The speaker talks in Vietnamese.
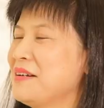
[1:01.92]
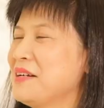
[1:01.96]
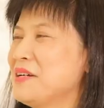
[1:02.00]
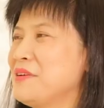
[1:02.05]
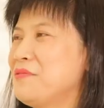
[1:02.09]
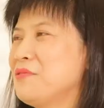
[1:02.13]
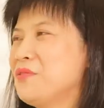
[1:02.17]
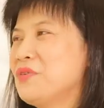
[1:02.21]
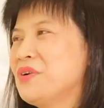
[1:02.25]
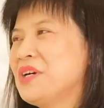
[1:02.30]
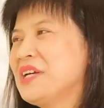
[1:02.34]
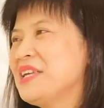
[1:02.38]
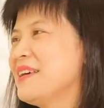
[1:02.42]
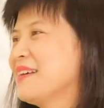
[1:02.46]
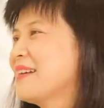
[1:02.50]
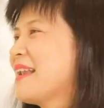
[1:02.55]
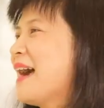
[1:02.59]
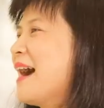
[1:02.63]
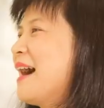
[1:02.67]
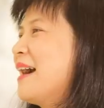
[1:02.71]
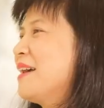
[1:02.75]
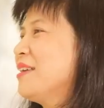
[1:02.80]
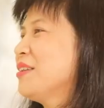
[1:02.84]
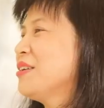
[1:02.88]
người phụ nữ hiện
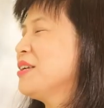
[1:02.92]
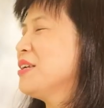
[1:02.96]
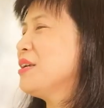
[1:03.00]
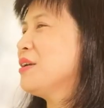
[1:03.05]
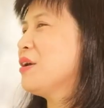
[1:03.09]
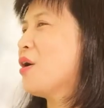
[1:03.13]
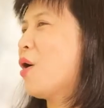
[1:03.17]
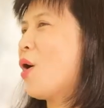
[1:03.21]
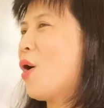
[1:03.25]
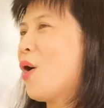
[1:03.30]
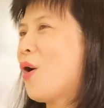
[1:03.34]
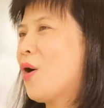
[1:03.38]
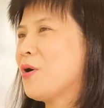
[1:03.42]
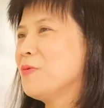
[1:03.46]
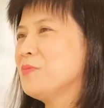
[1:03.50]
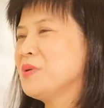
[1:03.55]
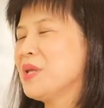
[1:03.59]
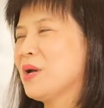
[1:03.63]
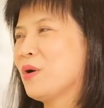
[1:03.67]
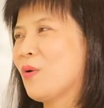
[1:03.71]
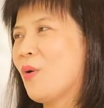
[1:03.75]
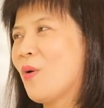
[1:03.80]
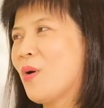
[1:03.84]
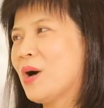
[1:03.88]
đại thì họ không
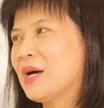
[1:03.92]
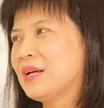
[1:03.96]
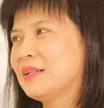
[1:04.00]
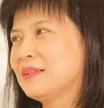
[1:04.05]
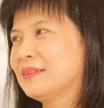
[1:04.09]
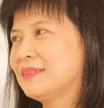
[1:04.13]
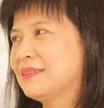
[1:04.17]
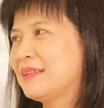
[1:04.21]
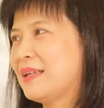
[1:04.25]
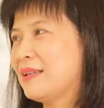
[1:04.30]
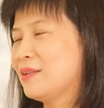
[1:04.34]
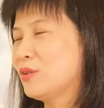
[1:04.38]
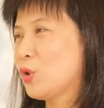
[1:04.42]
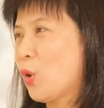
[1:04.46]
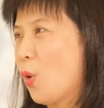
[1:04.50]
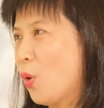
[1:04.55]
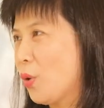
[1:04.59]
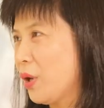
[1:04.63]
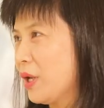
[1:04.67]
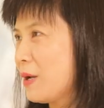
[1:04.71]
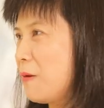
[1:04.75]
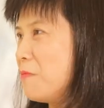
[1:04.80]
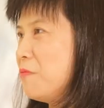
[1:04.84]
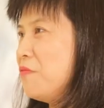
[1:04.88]
những hoàn thành tốt
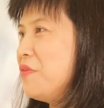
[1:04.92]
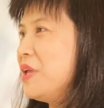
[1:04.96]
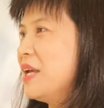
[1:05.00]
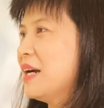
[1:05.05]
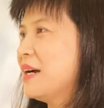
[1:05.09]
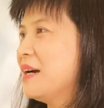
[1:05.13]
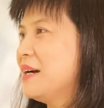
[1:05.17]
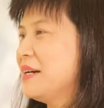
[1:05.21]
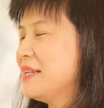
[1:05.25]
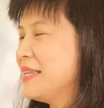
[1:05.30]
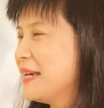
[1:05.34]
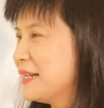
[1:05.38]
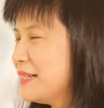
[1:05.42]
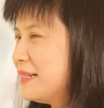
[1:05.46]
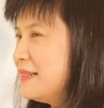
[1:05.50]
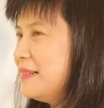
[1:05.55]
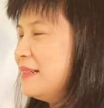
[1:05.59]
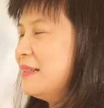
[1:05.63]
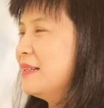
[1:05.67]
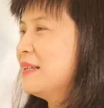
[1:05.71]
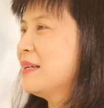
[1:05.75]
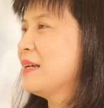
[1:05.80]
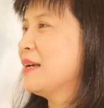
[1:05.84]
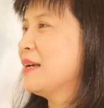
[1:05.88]
cái công việc ở gia đình